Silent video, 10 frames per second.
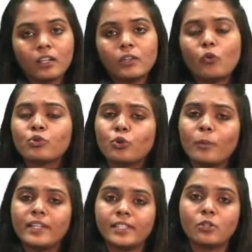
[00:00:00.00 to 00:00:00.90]
उनको
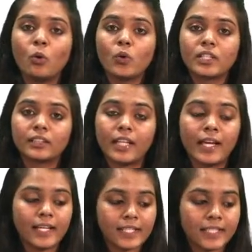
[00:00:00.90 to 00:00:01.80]
भी डिजीज़ हो सकता
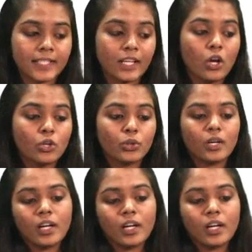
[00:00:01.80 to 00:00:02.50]
है इजीली सो so,